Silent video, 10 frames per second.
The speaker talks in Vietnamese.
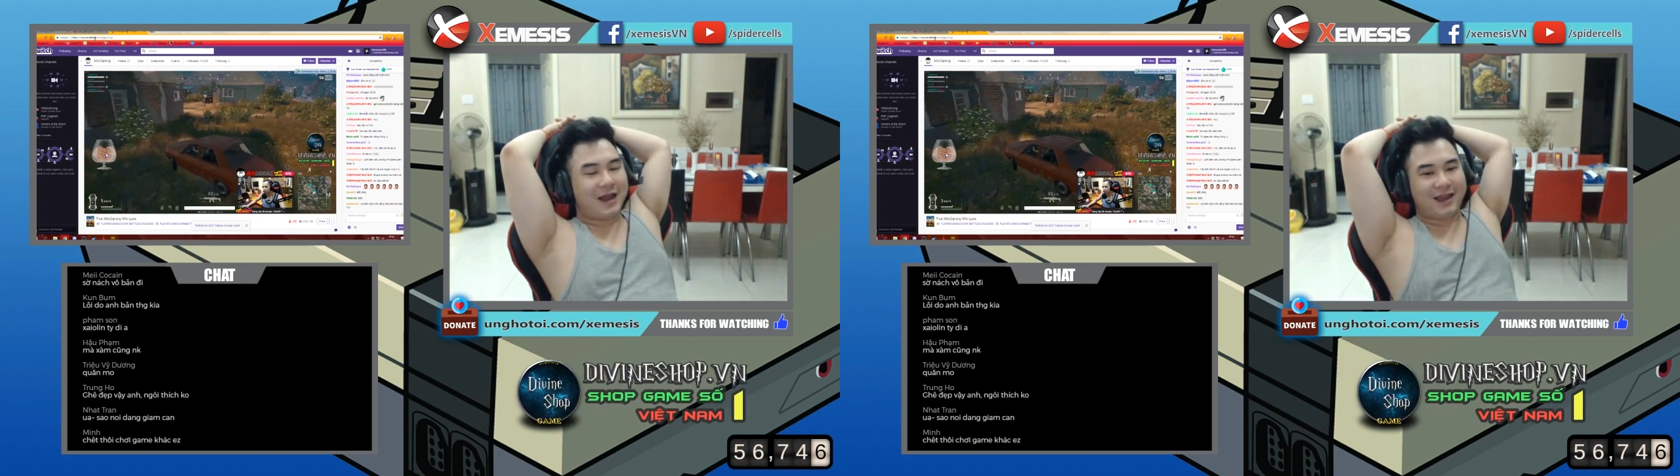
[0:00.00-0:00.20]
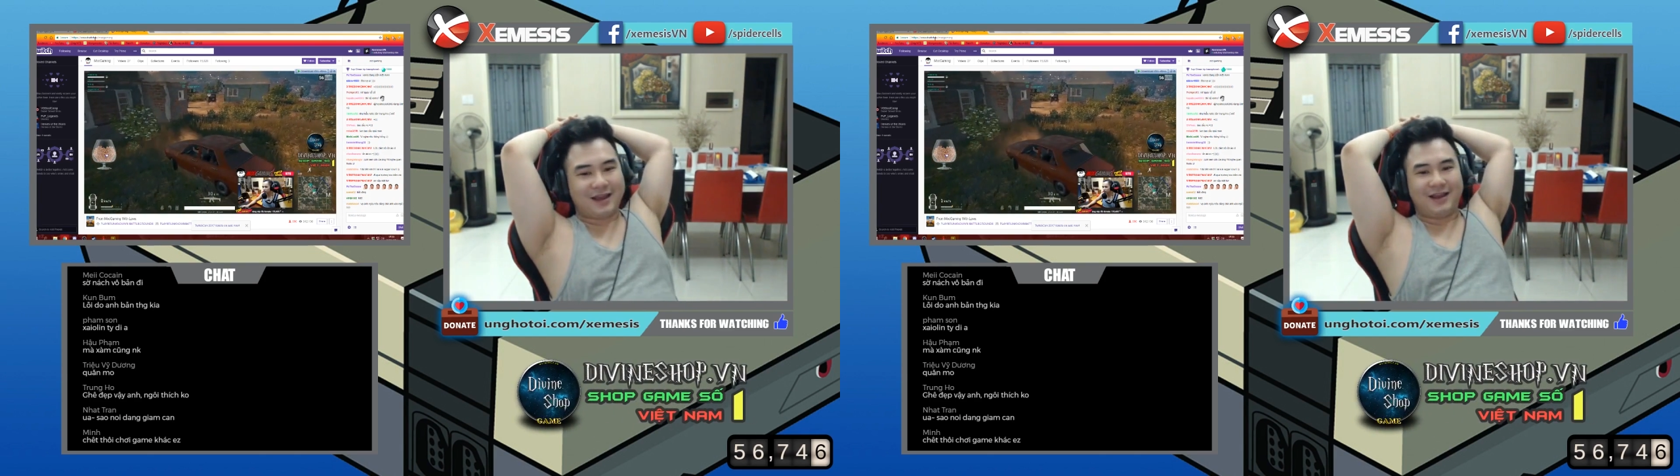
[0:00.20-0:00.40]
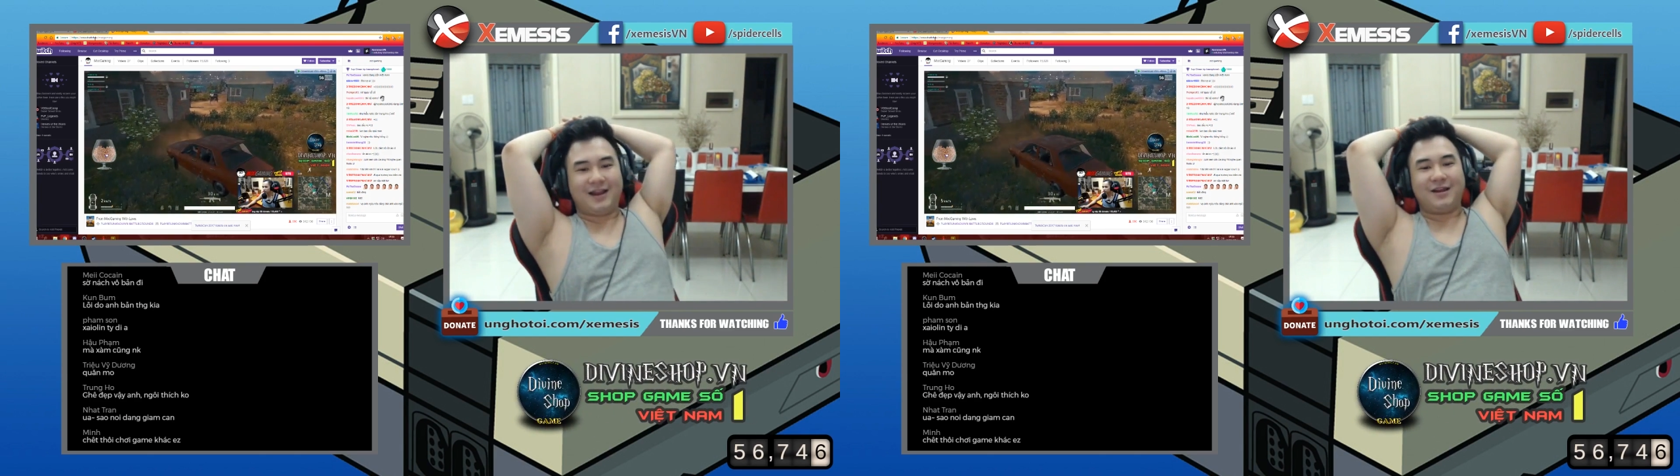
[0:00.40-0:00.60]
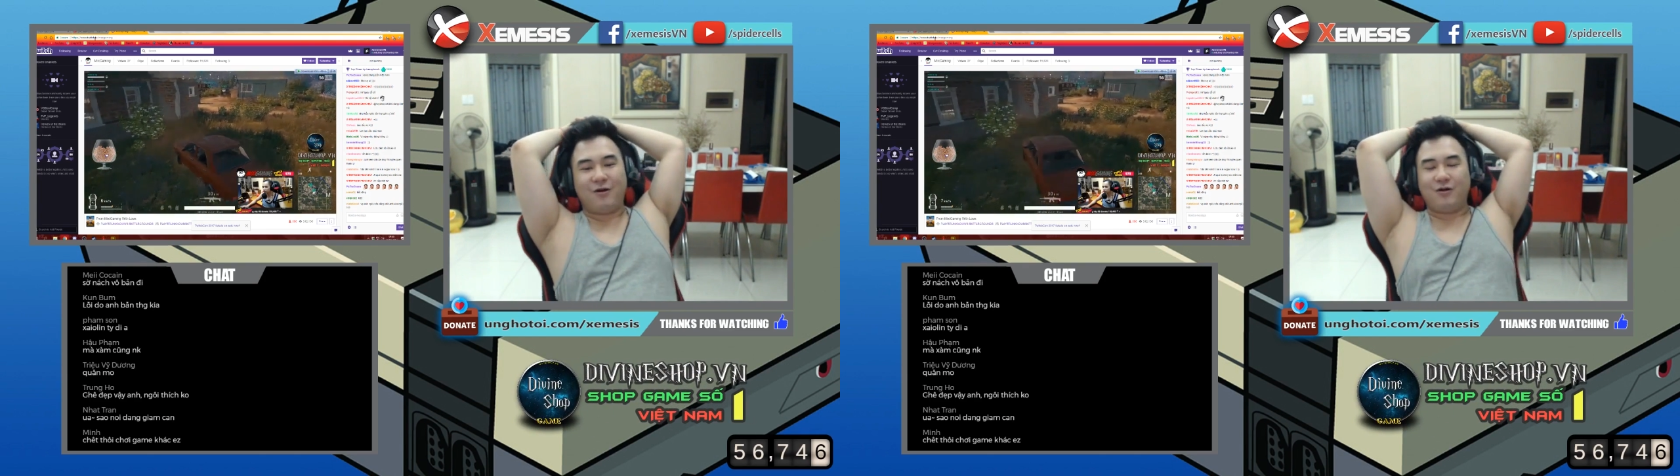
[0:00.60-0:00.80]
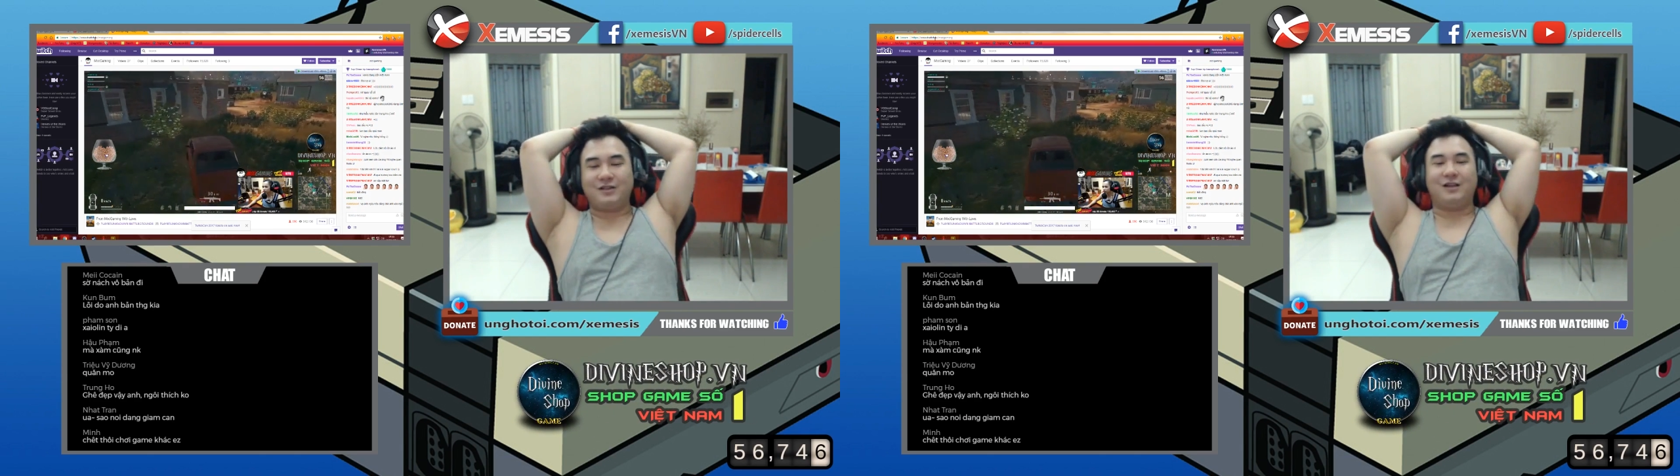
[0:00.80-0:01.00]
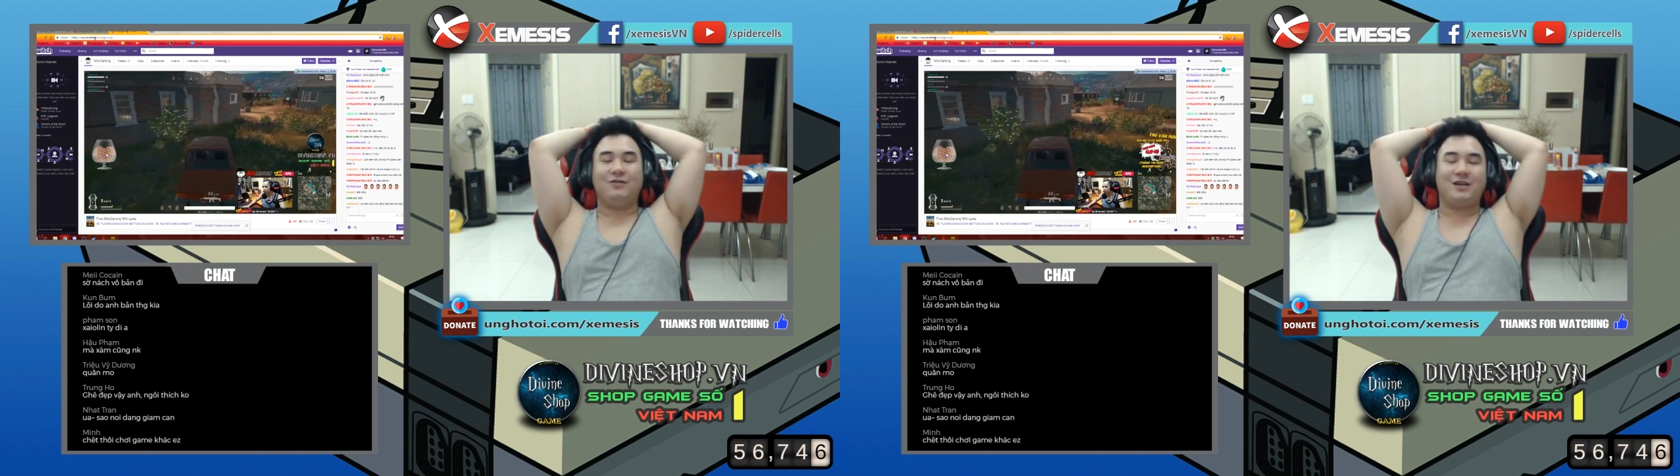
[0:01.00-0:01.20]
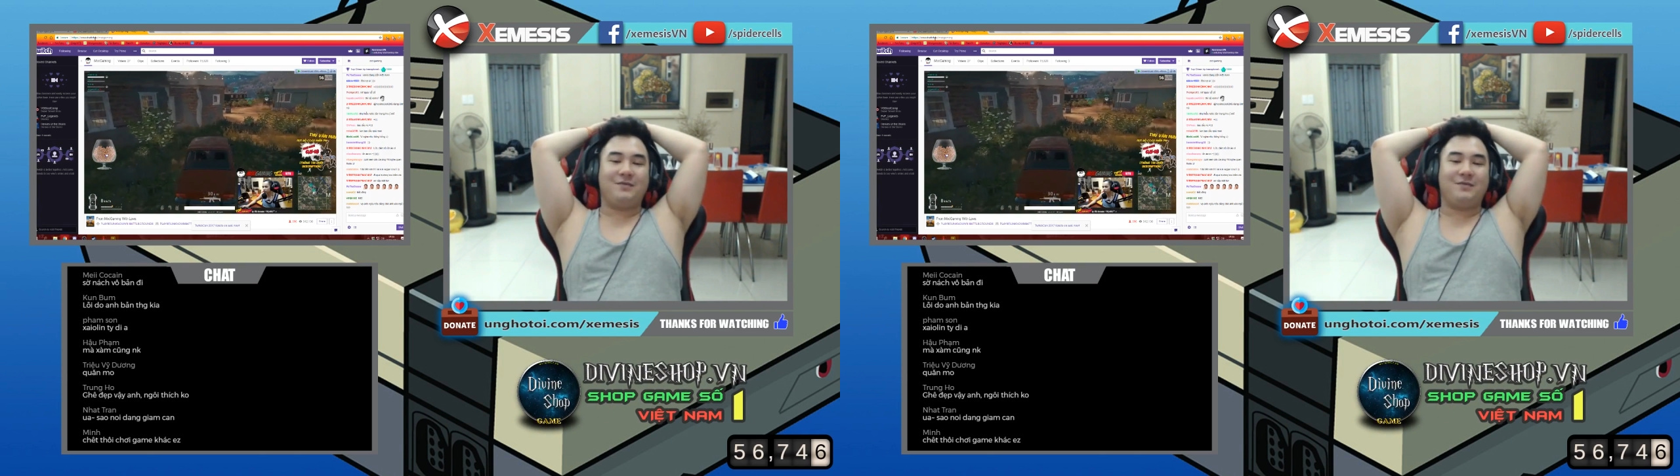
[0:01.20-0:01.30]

à, ghế này ngồi rất là ok,